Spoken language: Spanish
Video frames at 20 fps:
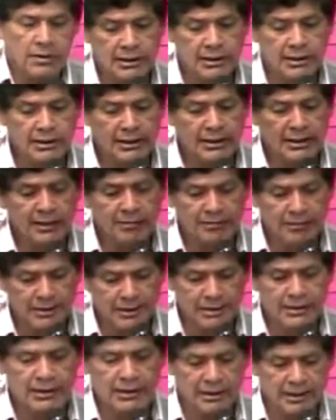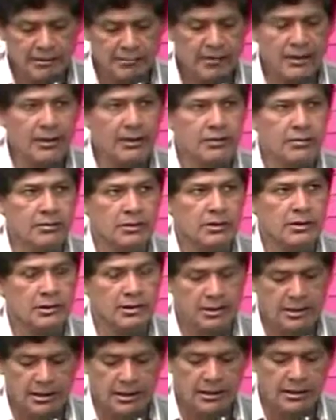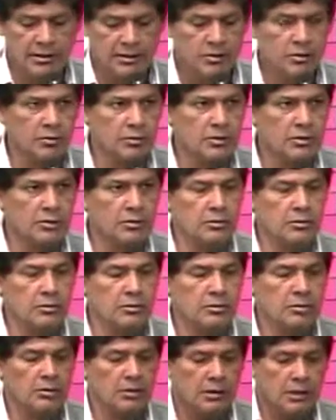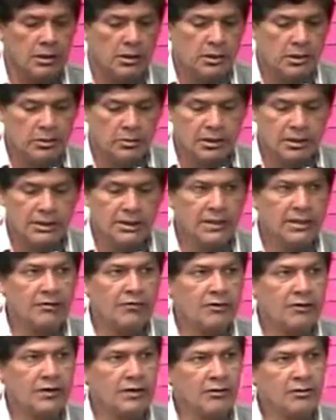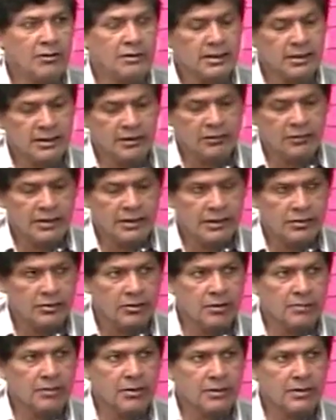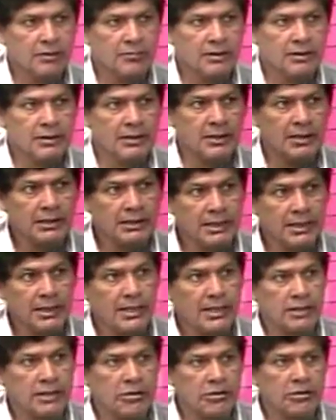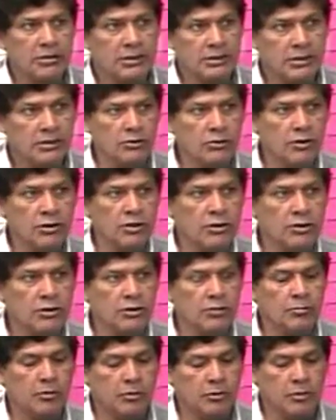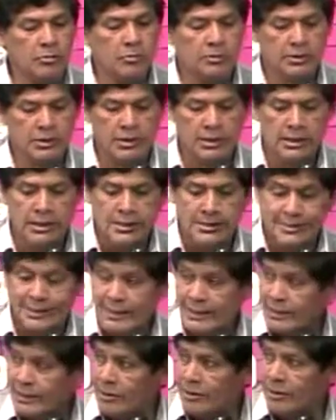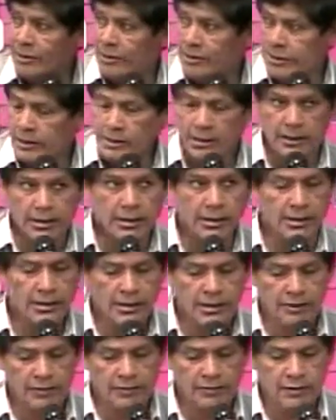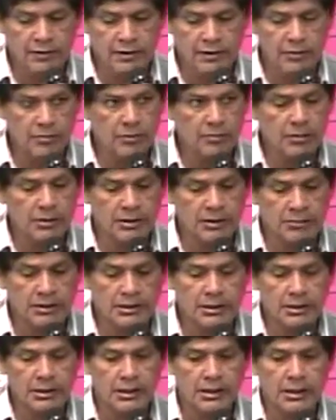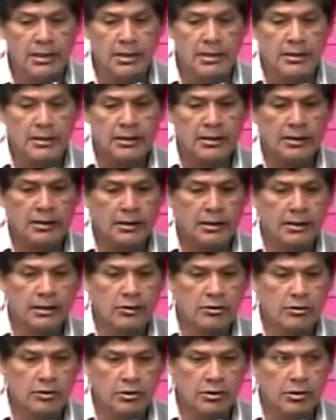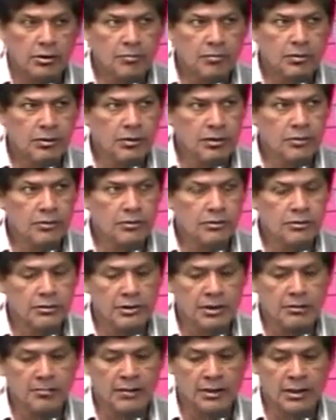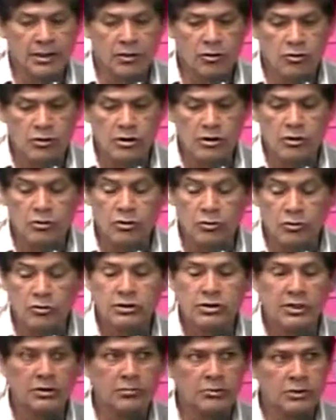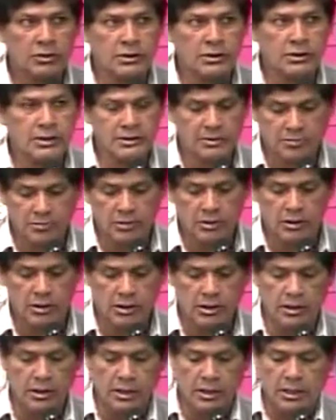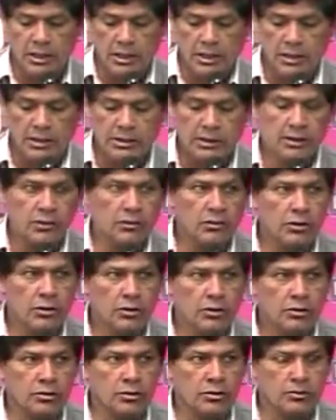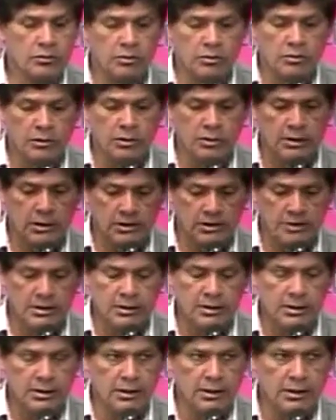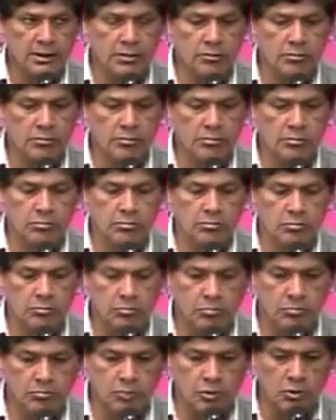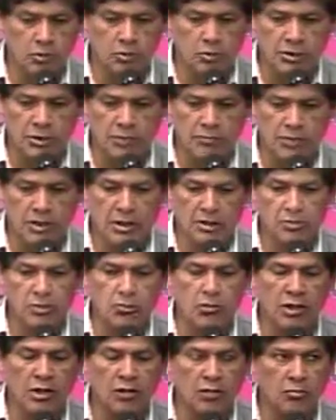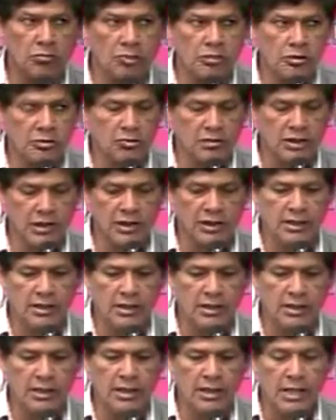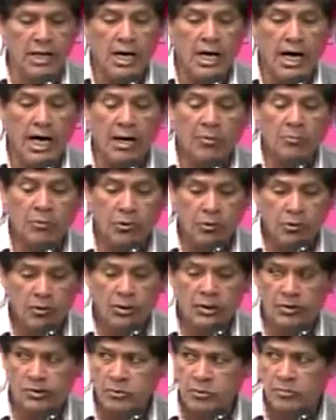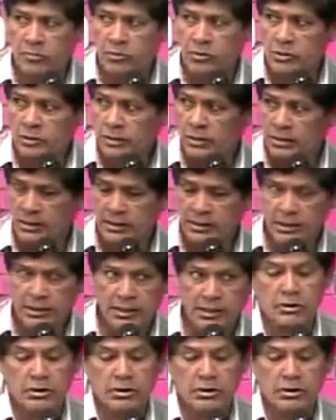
Estatales van a salir varios, ¿eh? acá sobre todo los que están afiliados a la Federación Departamental y se encargó al señor Jerónimo López, secretario general de la Federación Departamental y de la Coordinadora Político Social, para que coordine con los transportistas porque el señor Jerónimo a través de un pronunciamiento y una comisión técnica apoyó a los transportistas.